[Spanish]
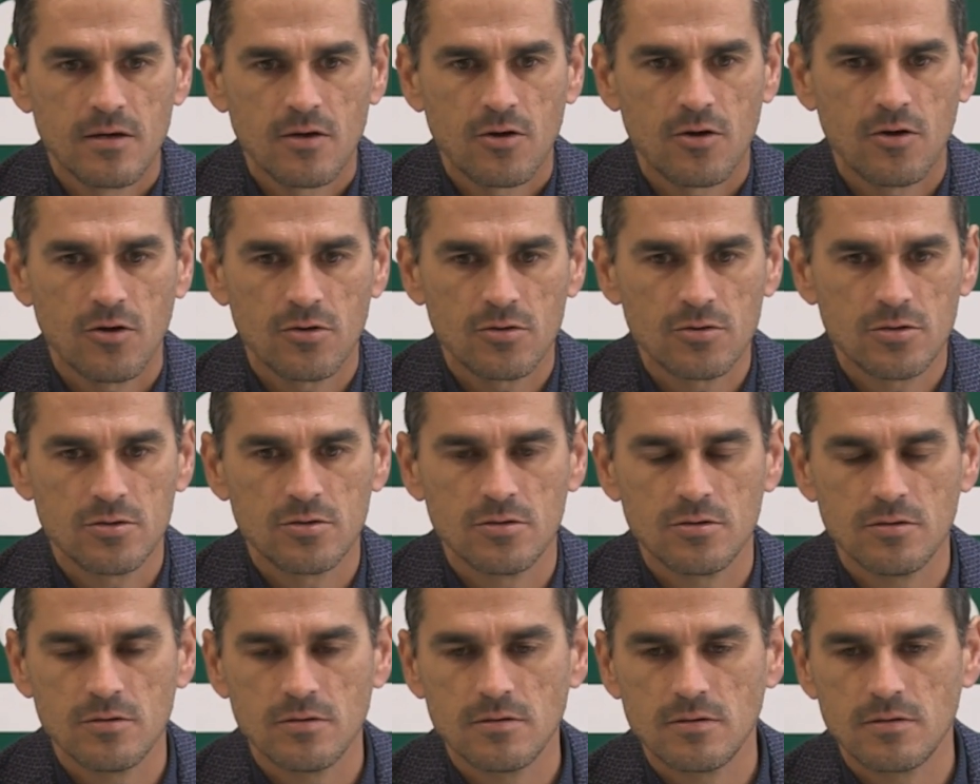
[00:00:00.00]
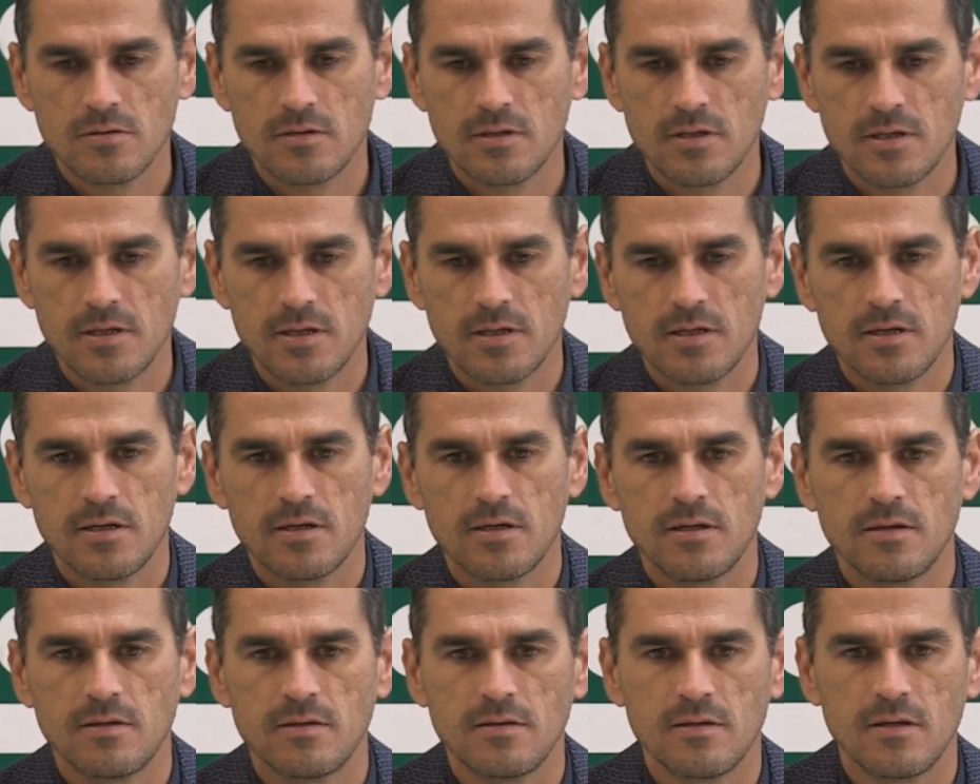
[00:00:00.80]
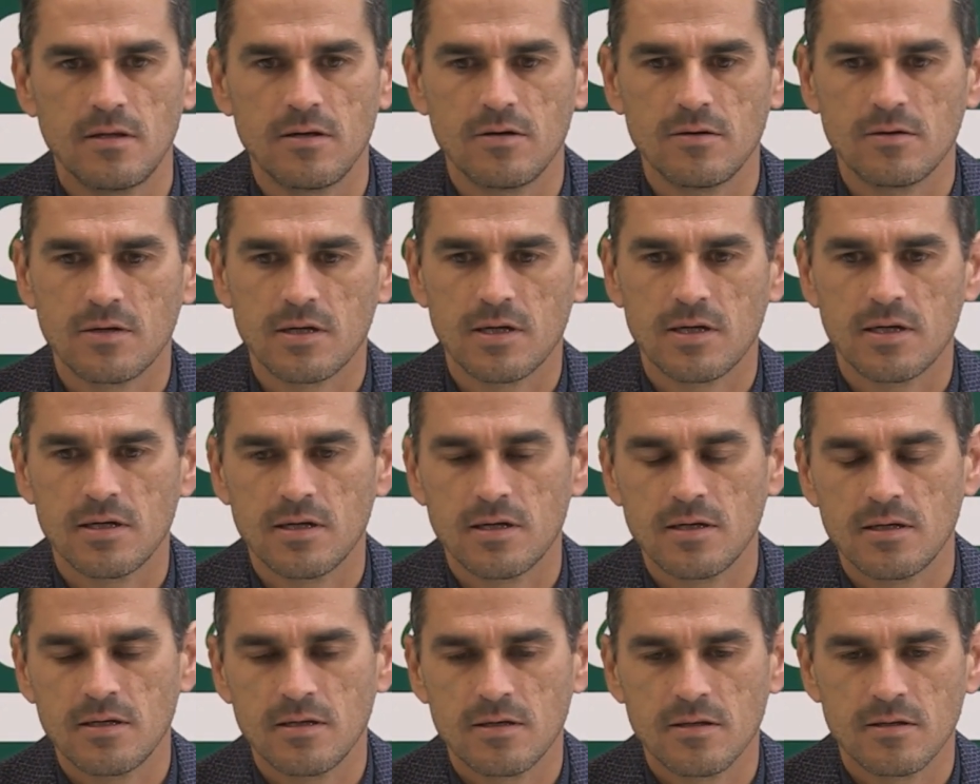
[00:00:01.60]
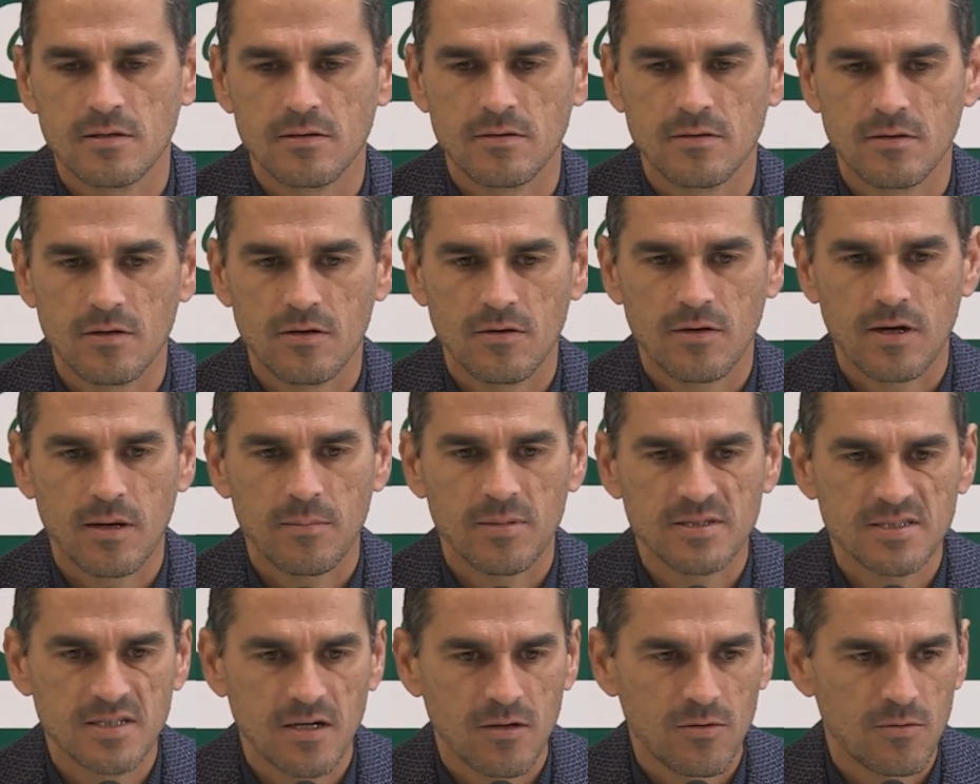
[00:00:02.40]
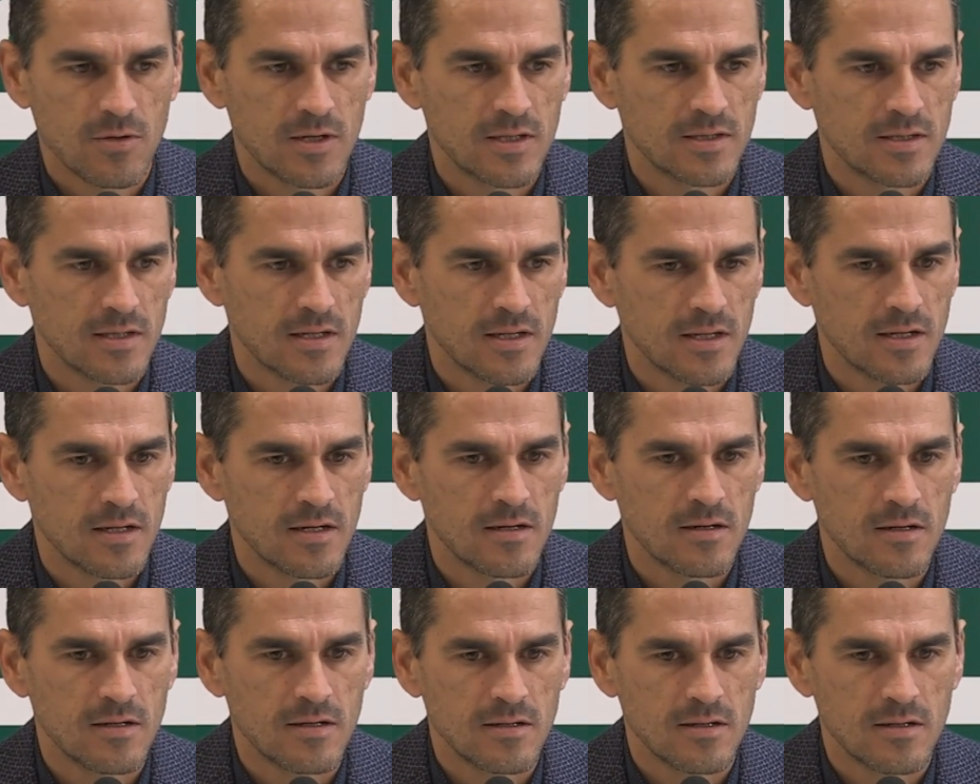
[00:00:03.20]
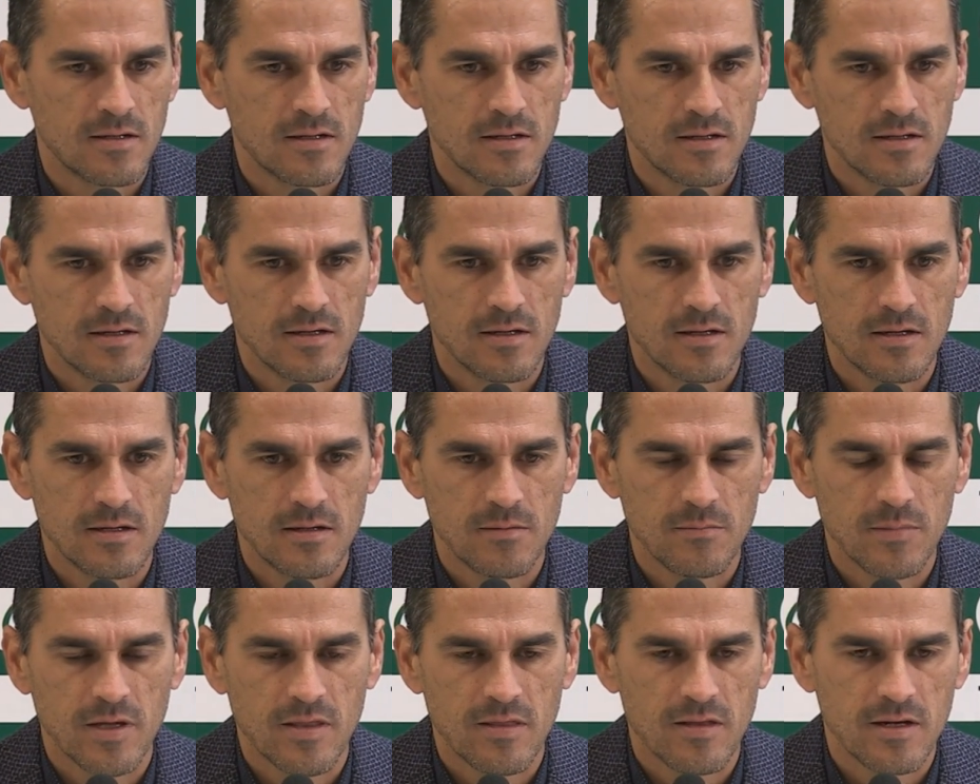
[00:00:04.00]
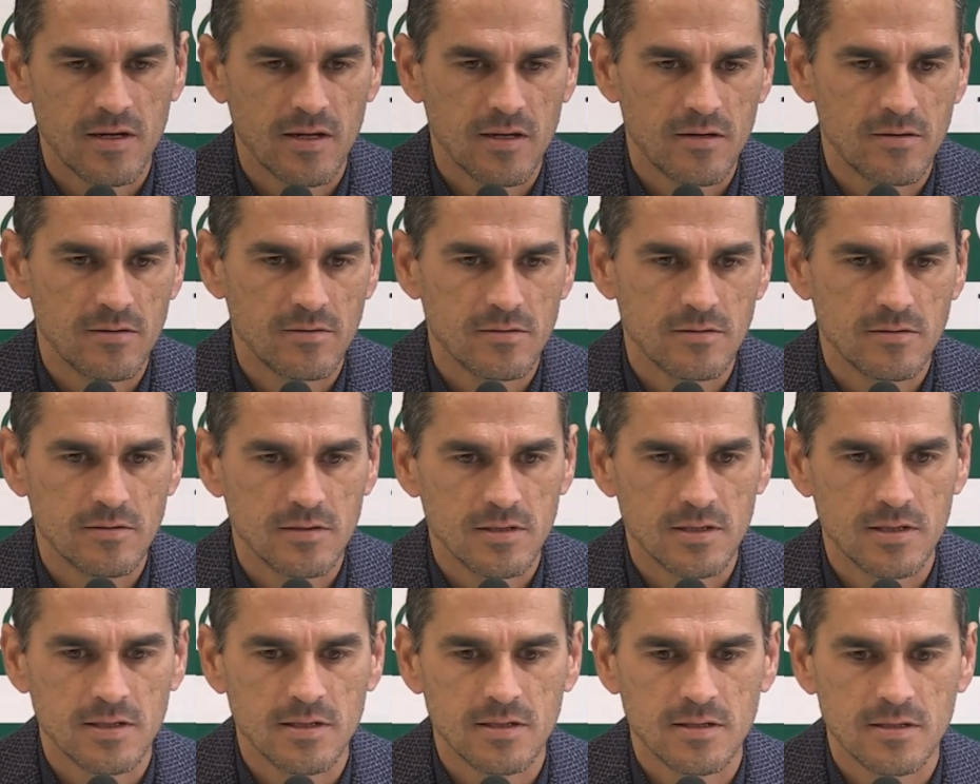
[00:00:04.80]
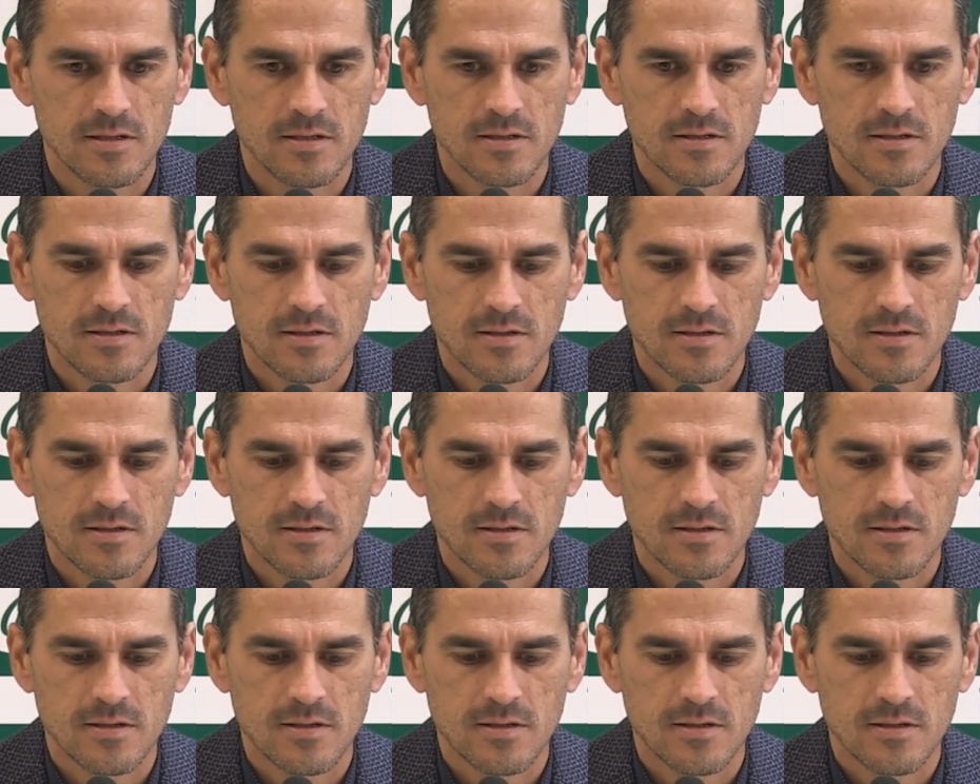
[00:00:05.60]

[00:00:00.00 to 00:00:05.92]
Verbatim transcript: corto de, lo que de lo que ha pasado durante el, mes de enero, eh,